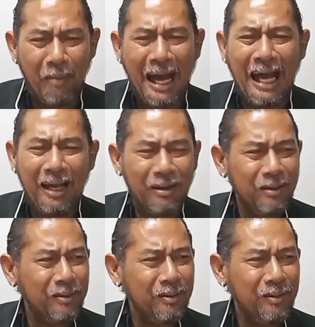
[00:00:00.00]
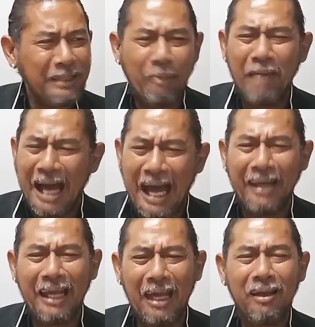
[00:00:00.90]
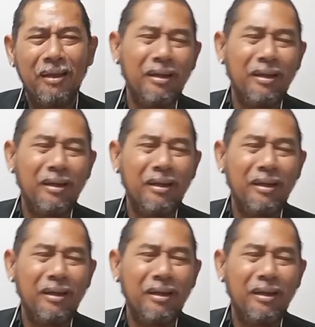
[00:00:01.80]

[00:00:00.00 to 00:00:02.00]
มาทำงานนะ